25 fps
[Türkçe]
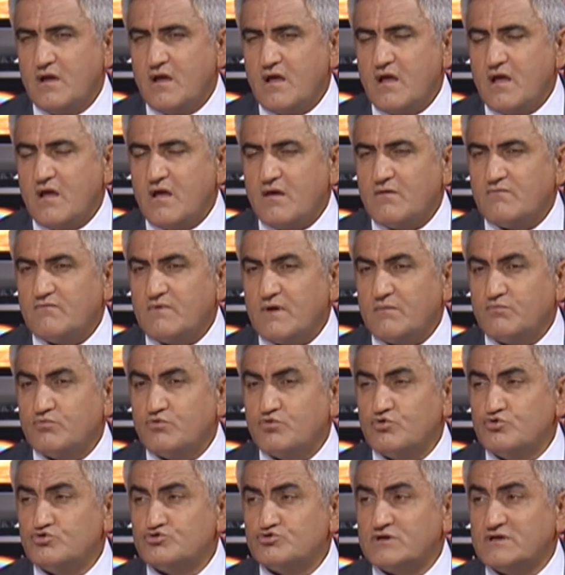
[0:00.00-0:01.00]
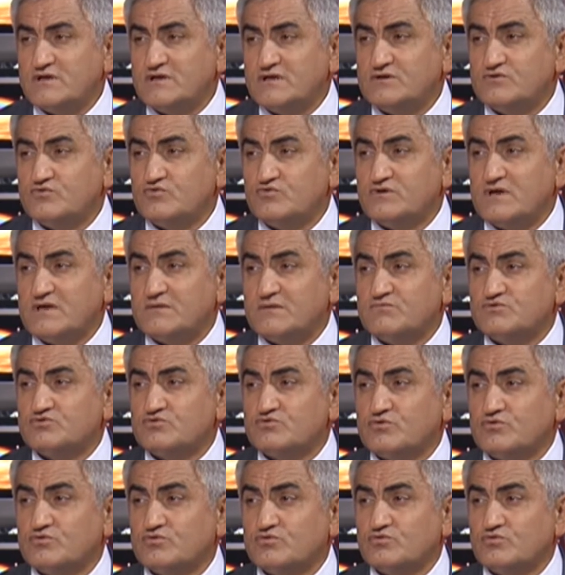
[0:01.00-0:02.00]
Hmm. Ve bu hücrelerin üretmiş
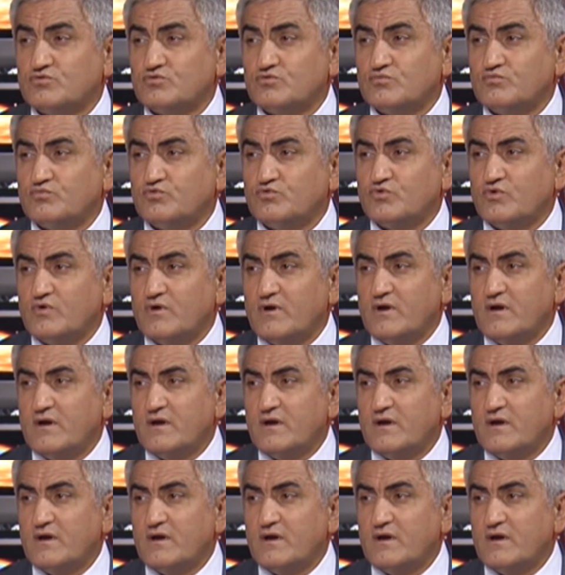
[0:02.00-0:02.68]
olduğu bu